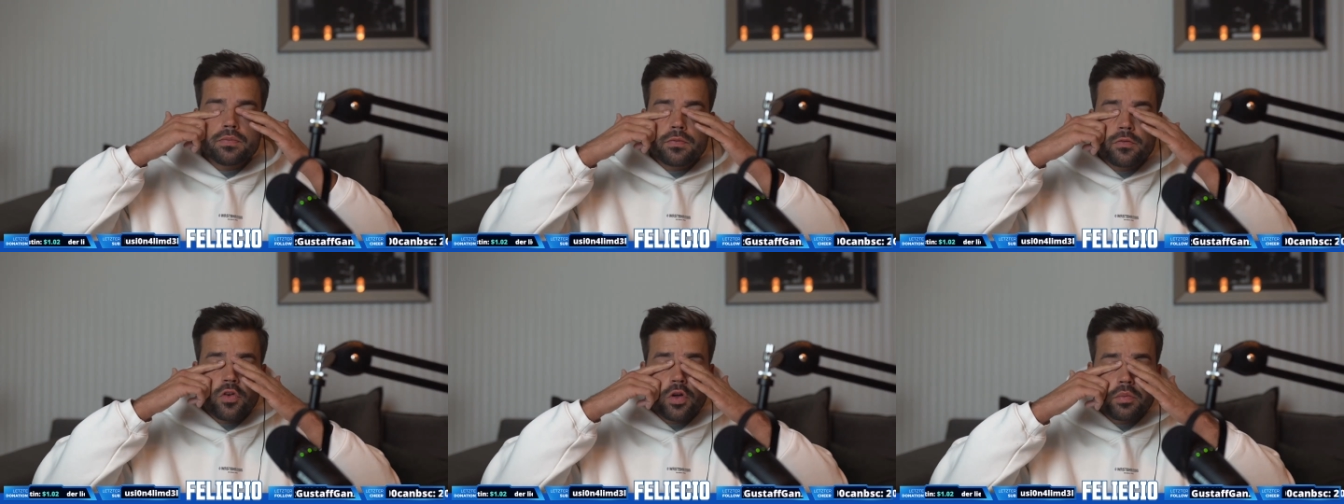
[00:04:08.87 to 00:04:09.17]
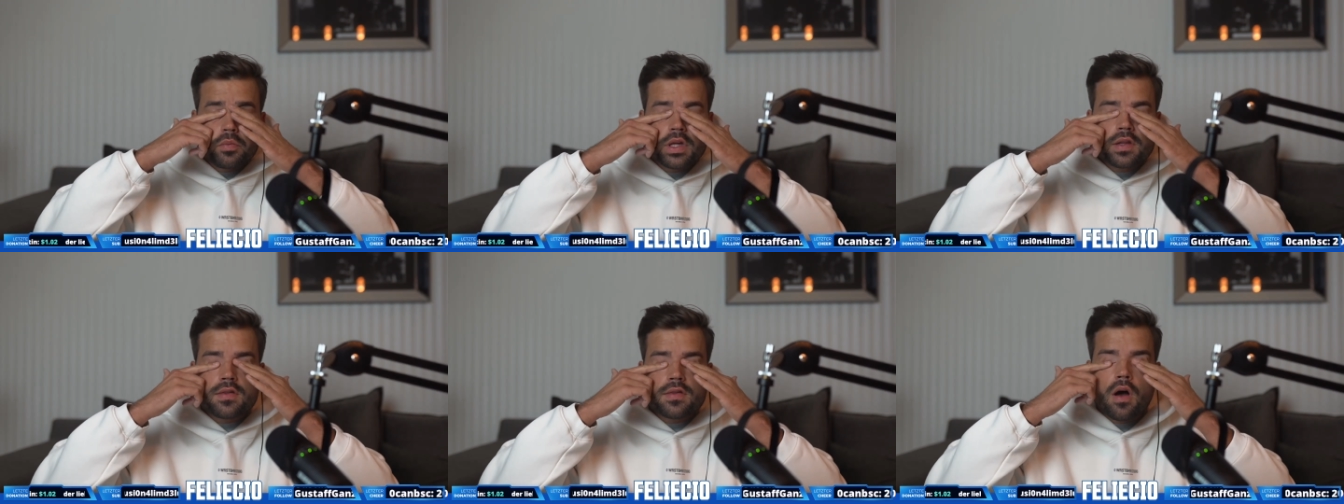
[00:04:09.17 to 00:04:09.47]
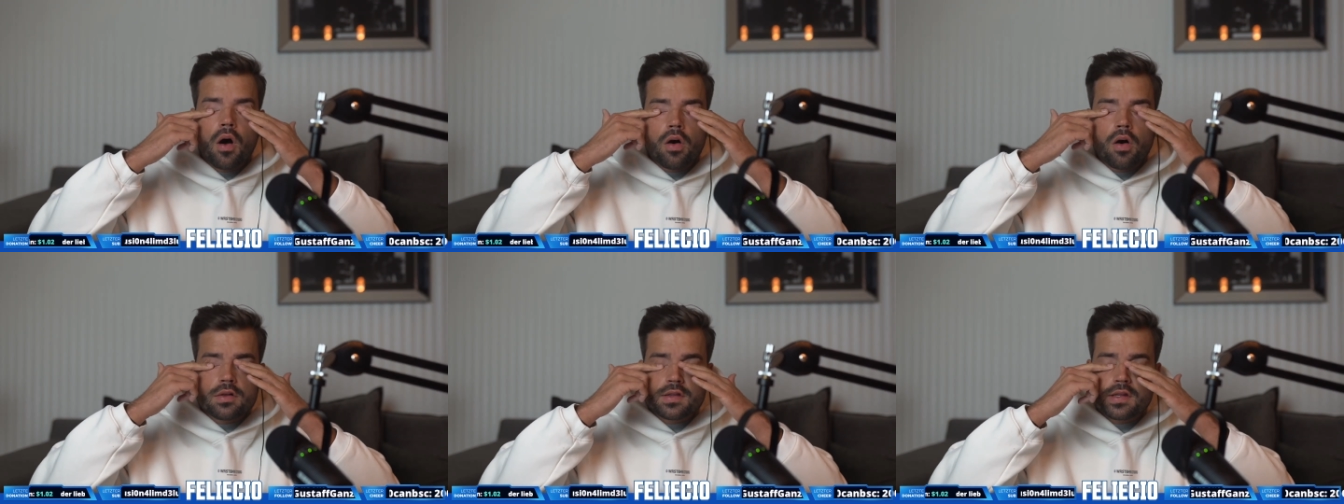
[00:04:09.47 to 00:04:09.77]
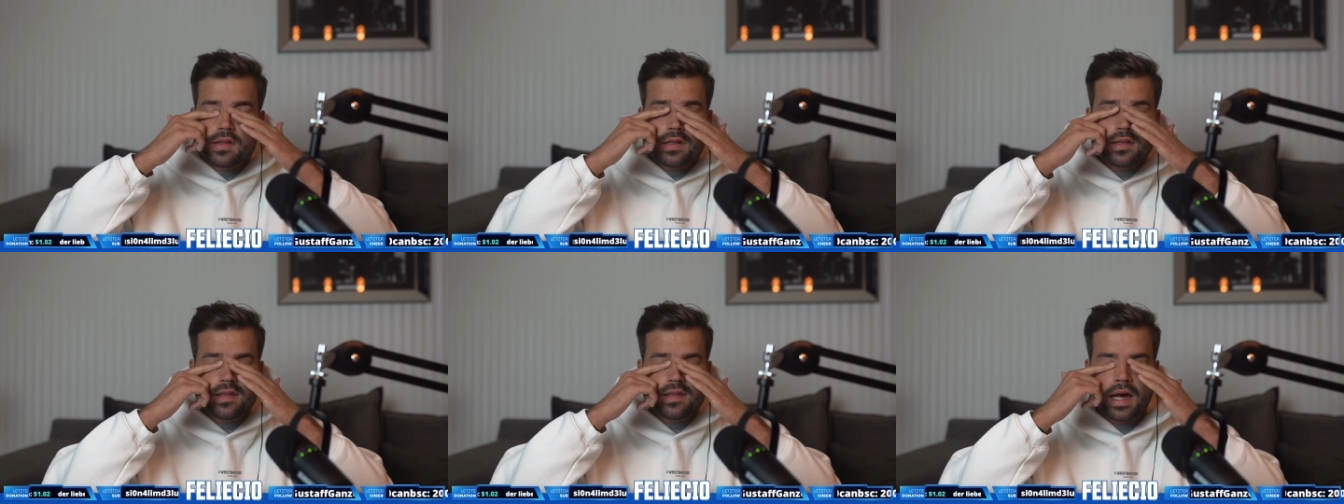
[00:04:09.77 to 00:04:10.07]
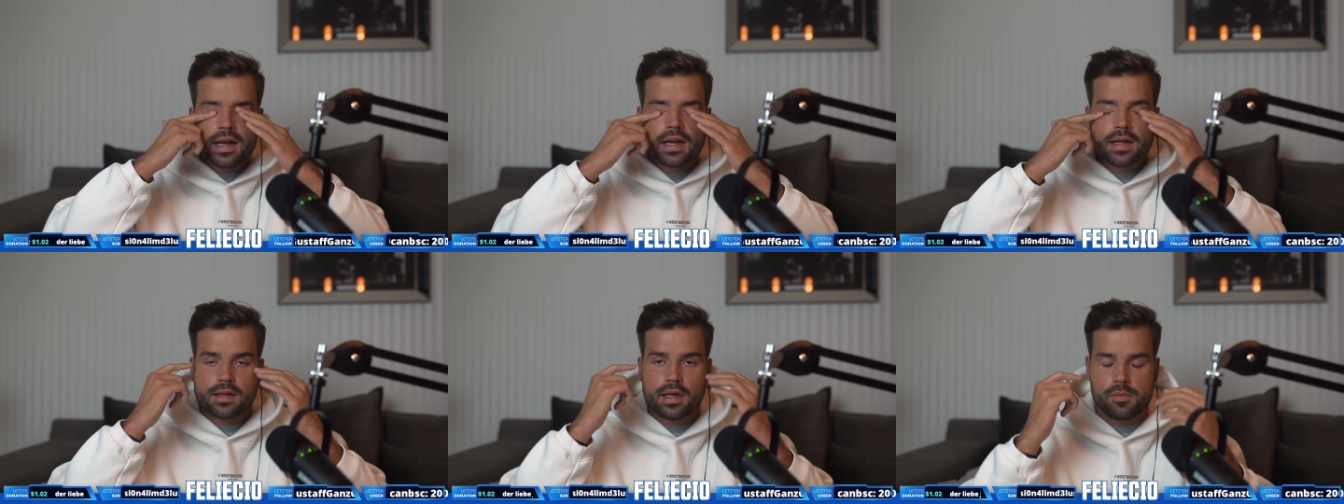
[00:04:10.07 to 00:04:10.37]
Von mir zu Hause sind es
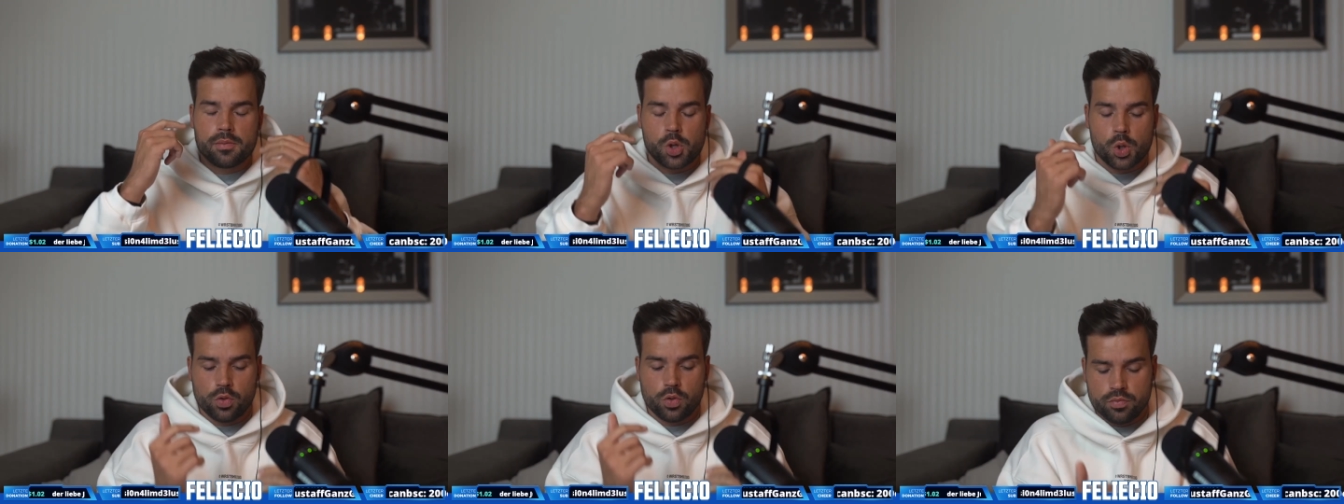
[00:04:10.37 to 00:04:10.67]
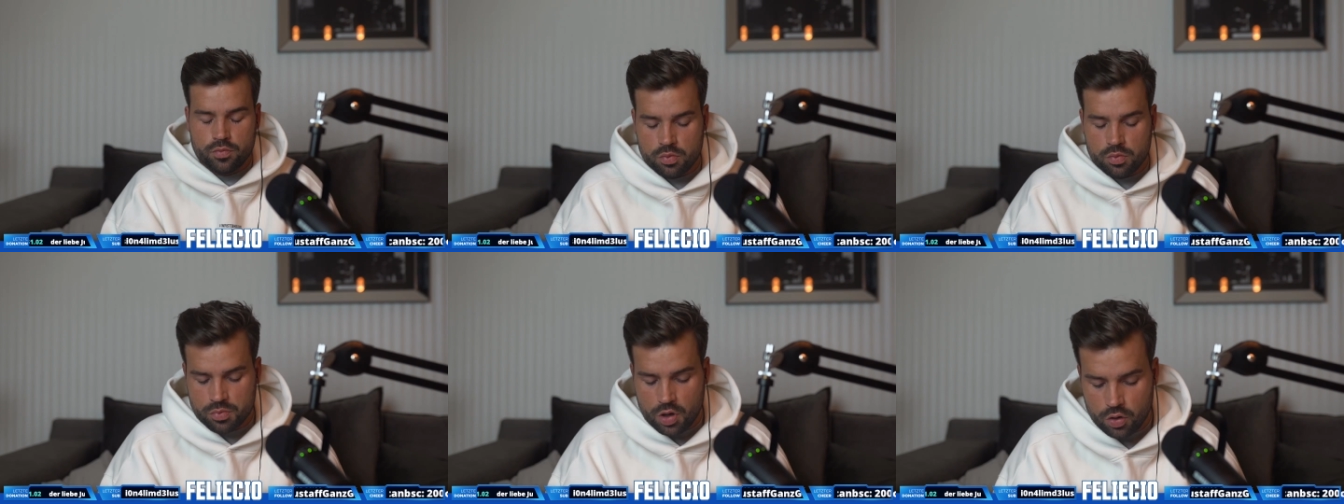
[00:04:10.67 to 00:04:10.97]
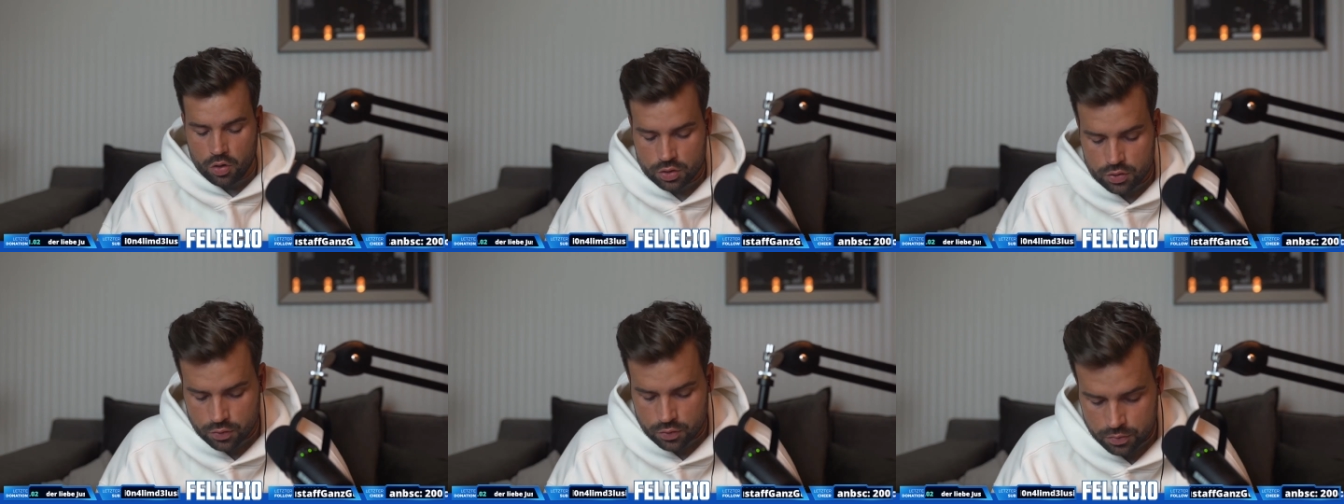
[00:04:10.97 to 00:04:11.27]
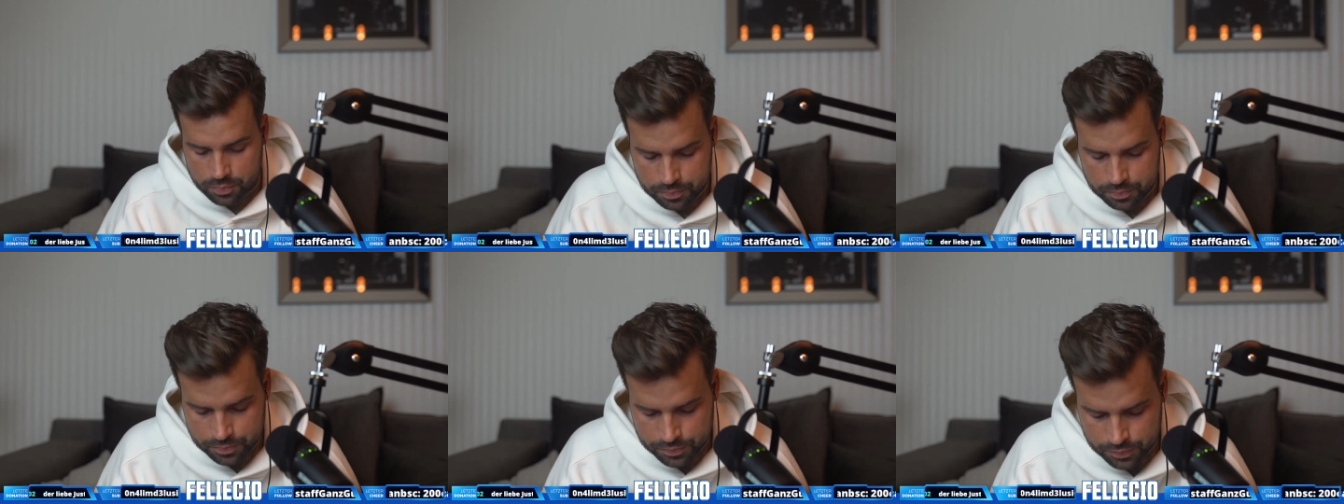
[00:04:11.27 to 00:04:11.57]
anderthalb Stunden mit dem Auto.